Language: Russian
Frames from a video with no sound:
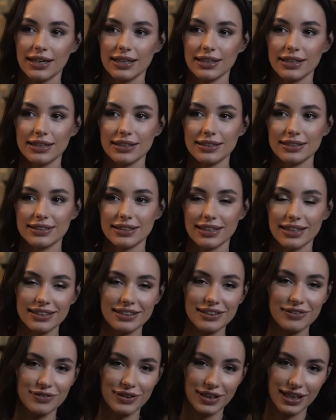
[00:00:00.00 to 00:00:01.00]
И за
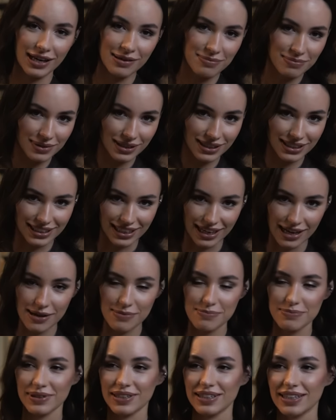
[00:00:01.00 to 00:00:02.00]
это время я
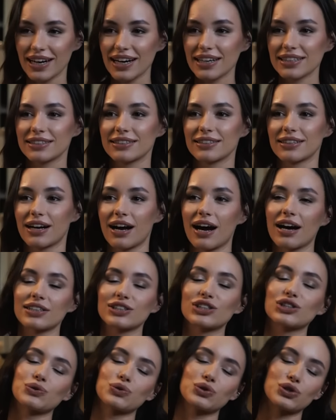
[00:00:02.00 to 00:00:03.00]
миллиард
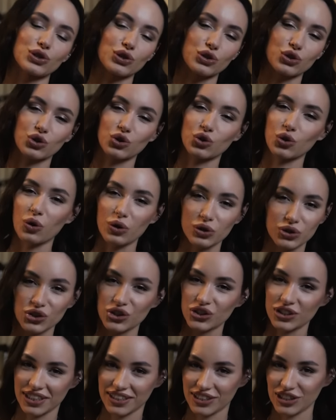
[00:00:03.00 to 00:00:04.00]
раз уже
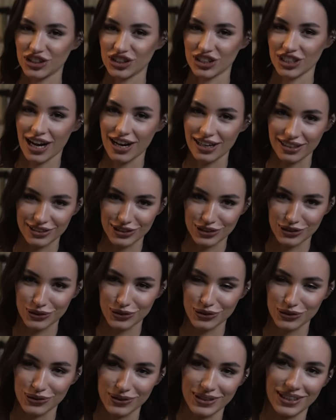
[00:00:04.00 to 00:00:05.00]
точно решалась, то,
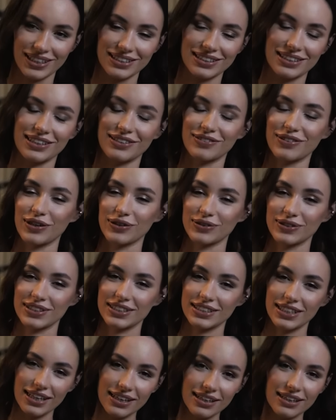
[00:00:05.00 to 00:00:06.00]
что я открываю
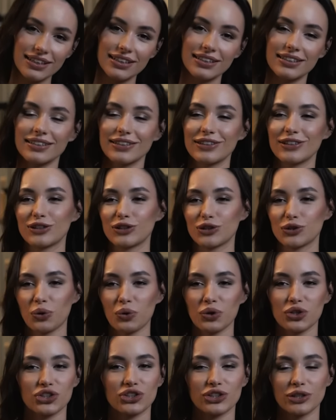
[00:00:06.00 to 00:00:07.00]
цех, и
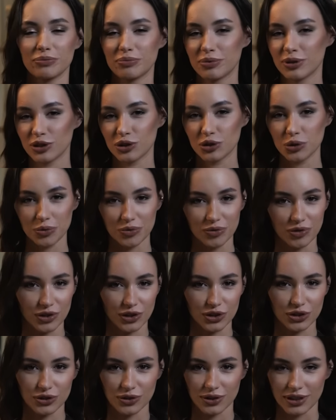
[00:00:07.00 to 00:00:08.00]
точно
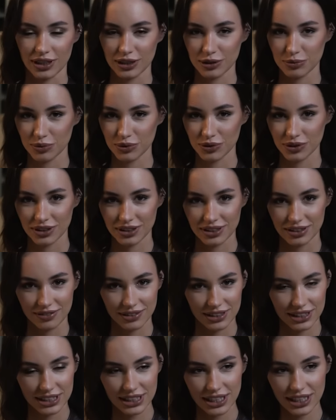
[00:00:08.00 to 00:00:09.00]
передумывала, что я не буду
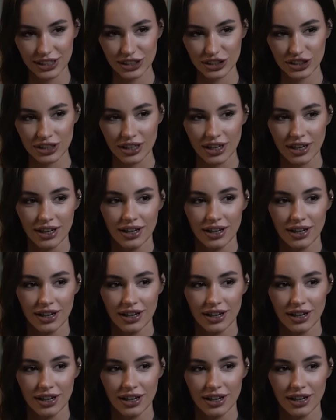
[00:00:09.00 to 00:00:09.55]
этого делать.